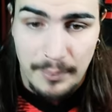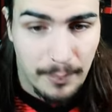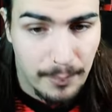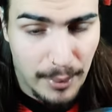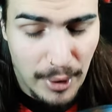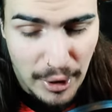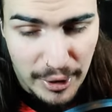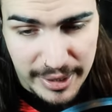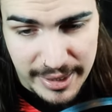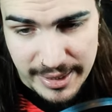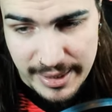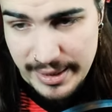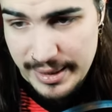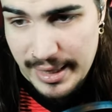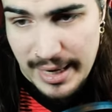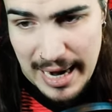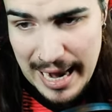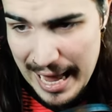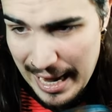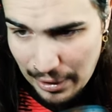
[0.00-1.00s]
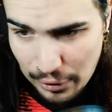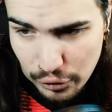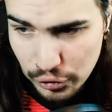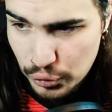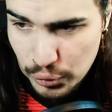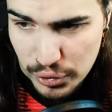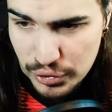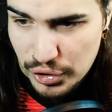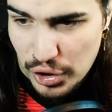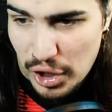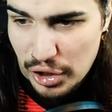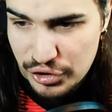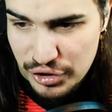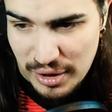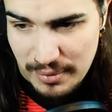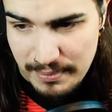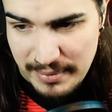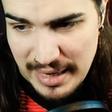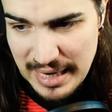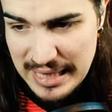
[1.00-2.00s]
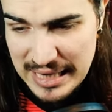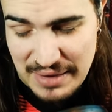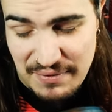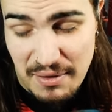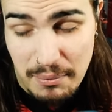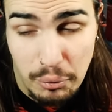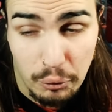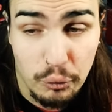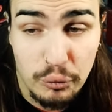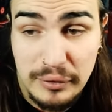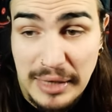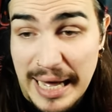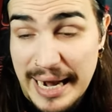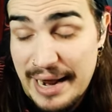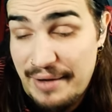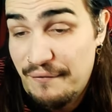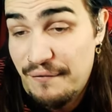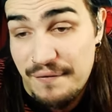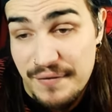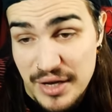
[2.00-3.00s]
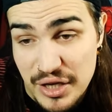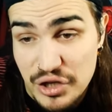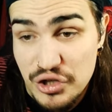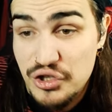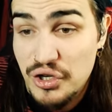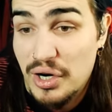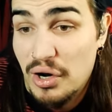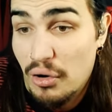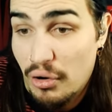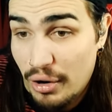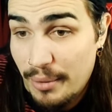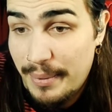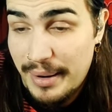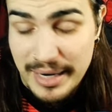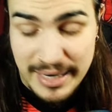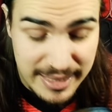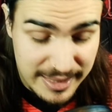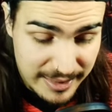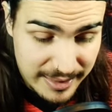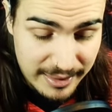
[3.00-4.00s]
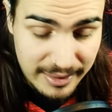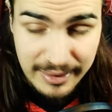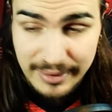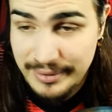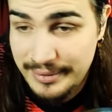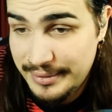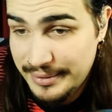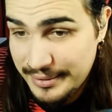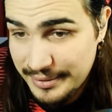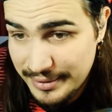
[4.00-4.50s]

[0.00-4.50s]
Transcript: Poi leggo sui social Milan deve puntare a vincere l'Europa League.